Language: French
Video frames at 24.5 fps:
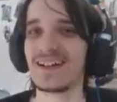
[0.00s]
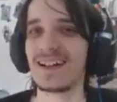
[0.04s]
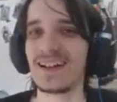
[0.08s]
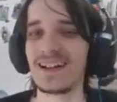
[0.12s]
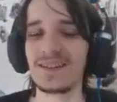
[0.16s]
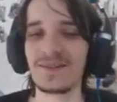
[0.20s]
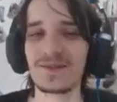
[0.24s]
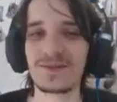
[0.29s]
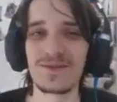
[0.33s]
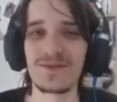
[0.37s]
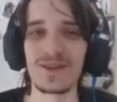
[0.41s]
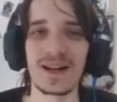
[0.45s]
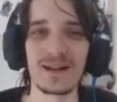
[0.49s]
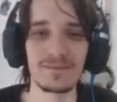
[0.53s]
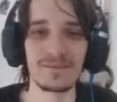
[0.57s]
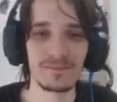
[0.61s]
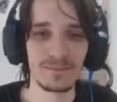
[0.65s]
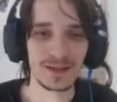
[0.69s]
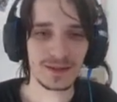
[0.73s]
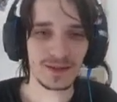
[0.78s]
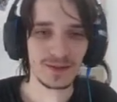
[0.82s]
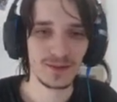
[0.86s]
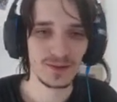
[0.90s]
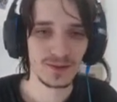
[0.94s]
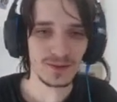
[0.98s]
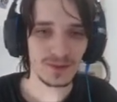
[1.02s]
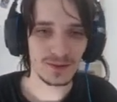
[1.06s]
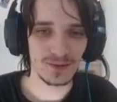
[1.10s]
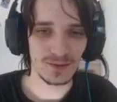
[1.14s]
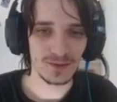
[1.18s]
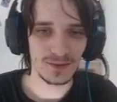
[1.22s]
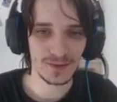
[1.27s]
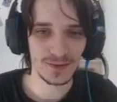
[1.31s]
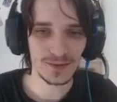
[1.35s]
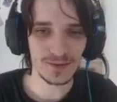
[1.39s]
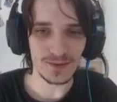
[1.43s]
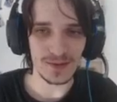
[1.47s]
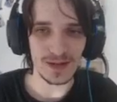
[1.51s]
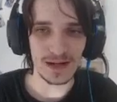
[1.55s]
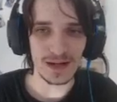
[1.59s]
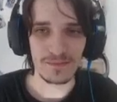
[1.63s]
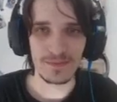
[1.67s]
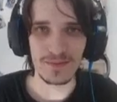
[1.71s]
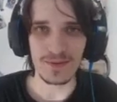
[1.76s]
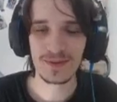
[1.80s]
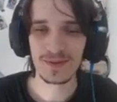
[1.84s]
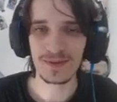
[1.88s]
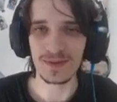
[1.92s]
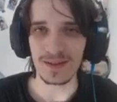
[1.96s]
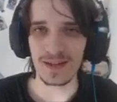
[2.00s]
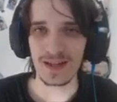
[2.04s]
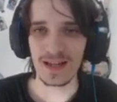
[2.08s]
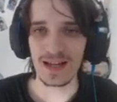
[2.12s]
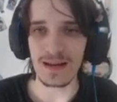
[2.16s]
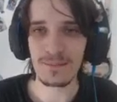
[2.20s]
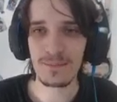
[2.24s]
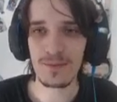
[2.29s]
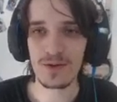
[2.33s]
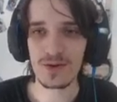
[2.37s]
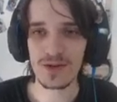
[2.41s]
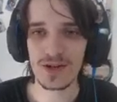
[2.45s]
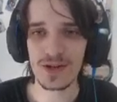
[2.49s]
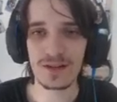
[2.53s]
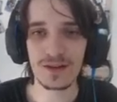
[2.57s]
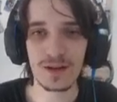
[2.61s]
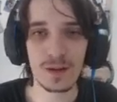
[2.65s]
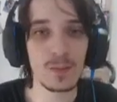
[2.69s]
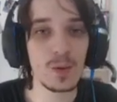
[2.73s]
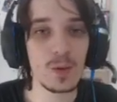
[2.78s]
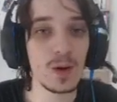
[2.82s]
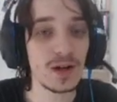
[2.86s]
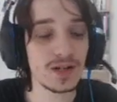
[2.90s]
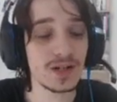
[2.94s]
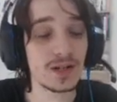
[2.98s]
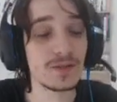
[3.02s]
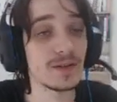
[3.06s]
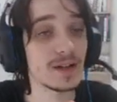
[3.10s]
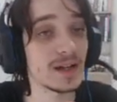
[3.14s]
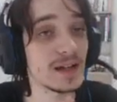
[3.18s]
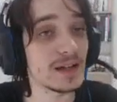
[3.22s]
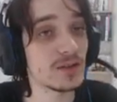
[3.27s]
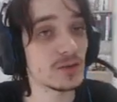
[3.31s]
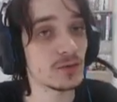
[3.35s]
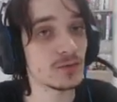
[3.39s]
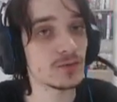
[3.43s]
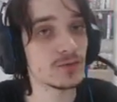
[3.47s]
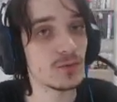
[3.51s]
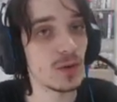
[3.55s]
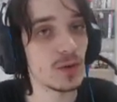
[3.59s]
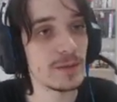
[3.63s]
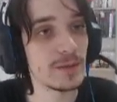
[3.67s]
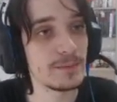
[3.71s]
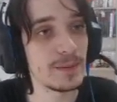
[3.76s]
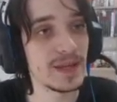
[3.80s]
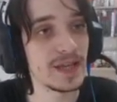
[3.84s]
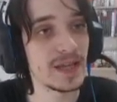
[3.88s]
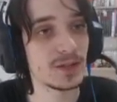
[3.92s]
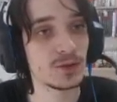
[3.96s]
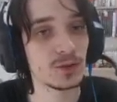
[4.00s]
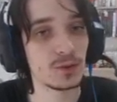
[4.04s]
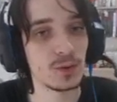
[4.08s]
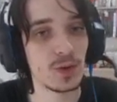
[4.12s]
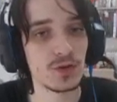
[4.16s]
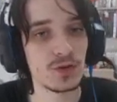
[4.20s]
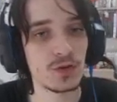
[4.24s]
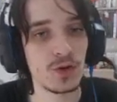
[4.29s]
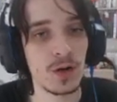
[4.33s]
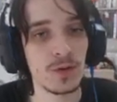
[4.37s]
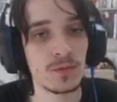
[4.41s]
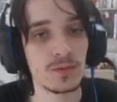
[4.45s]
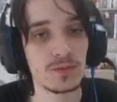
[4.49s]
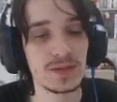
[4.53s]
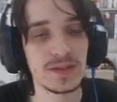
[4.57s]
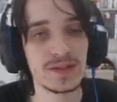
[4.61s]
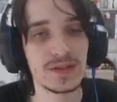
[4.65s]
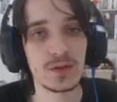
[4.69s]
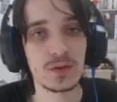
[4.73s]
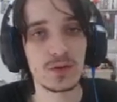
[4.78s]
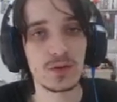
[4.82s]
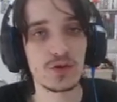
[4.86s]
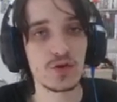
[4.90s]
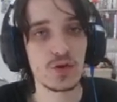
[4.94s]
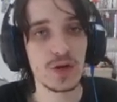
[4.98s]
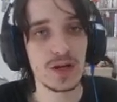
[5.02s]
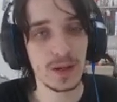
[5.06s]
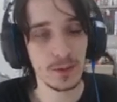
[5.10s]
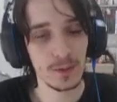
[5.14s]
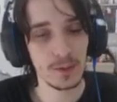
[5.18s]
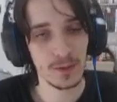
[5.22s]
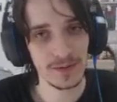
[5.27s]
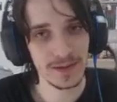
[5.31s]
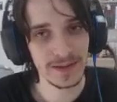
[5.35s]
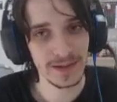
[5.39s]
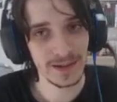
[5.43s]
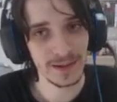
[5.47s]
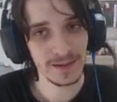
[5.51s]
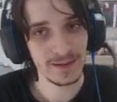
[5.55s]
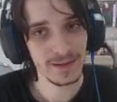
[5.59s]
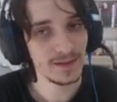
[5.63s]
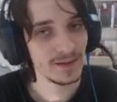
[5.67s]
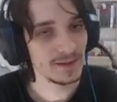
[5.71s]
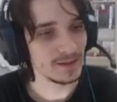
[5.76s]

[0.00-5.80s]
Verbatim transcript: Et donc voilà, maintenant, zou, à plus et à la prochaine. Comme moi, j'avais raison de vous hyper il y a 2-3 jours en vous disant que le jeu allait revenir.